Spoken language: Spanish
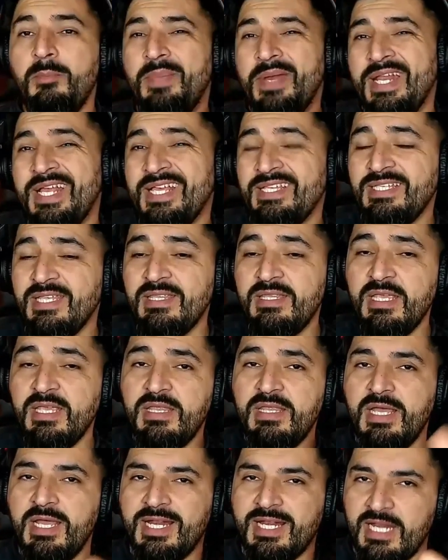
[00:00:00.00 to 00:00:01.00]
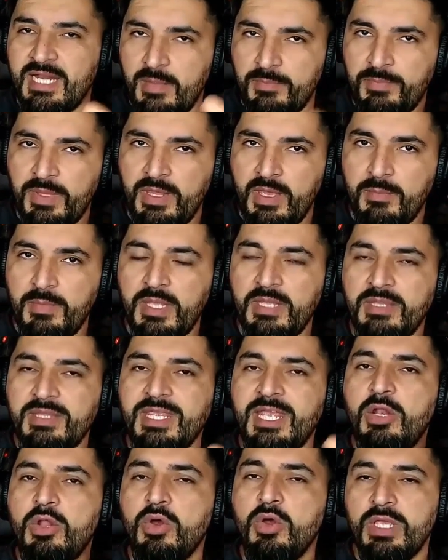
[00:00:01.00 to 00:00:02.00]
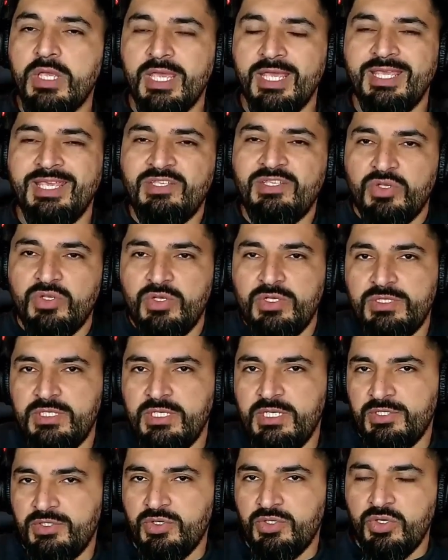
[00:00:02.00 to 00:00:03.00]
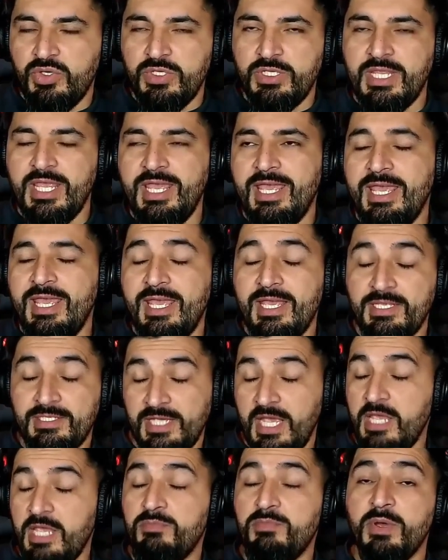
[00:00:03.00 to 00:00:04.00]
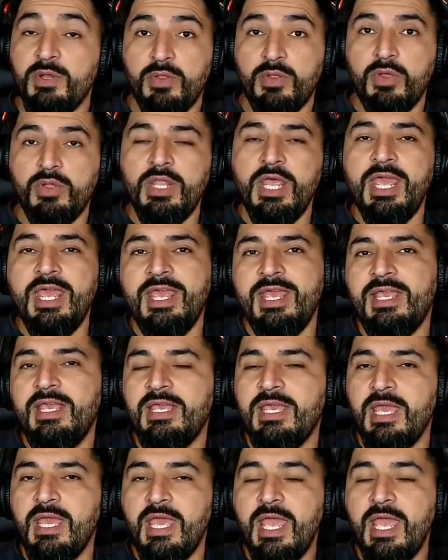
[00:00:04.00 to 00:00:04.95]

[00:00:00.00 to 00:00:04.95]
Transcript: Para que se entienda rápidamente, lo que quiso decir eh, Jay perdón, es que